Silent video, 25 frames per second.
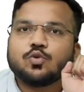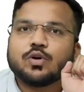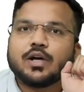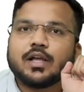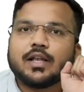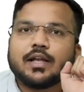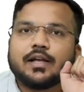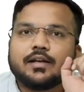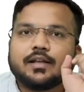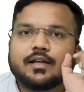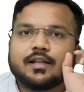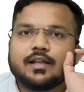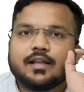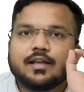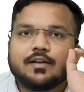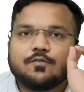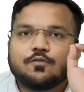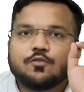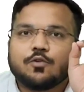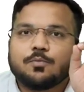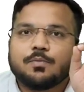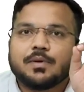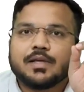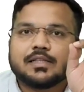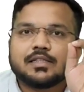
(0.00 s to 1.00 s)
हिंदू
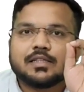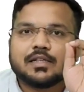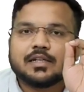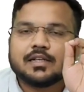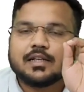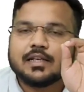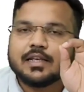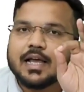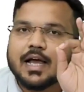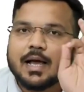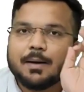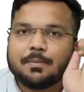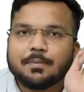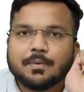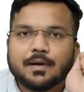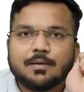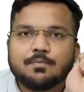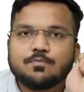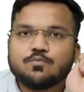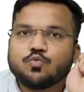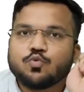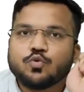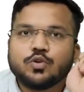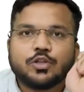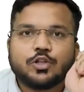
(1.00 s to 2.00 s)
कैलेंडर है वो बेसिकली
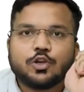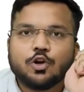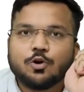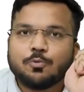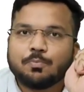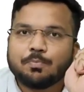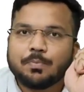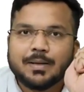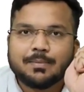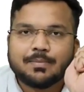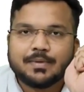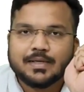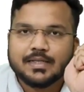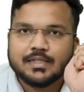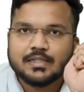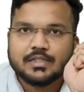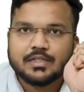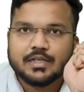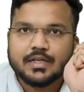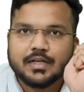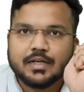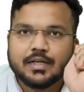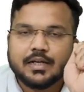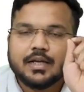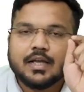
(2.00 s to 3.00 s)
आपका मून के ऊपर
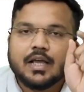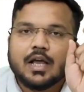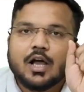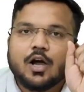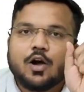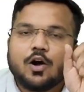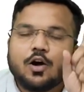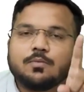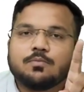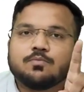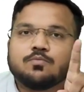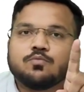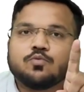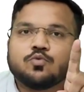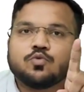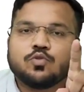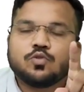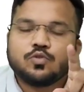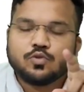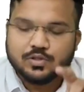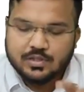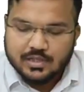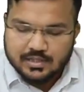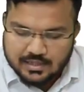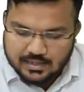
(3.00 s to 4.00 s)
बेस्ड है और
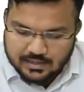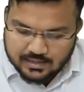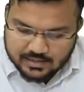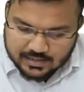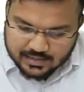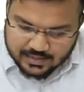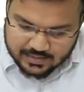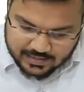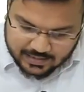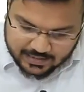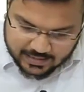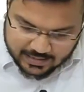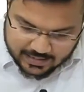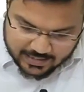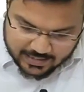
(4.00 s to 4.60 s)
मून को जैसे